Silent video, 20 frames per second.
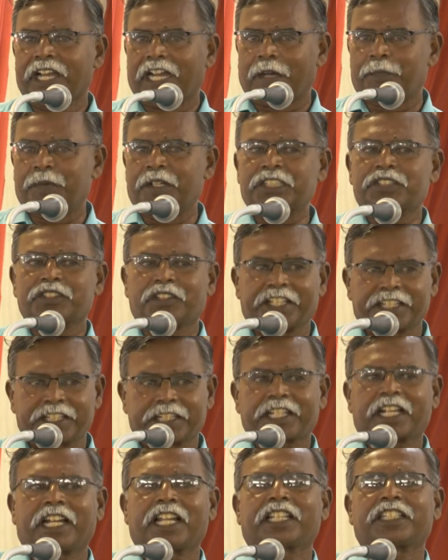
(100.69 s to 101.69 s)
அப்படின்னு சொல்லி
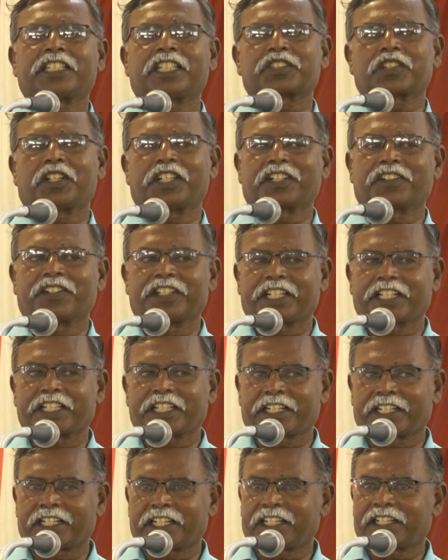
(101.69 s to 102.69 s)
இக்காலத்தில் சொல்லி
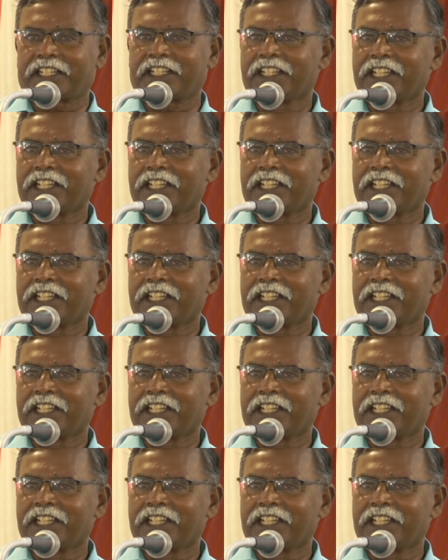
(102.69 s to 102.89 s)
கொண்டிருக்கிற இந்த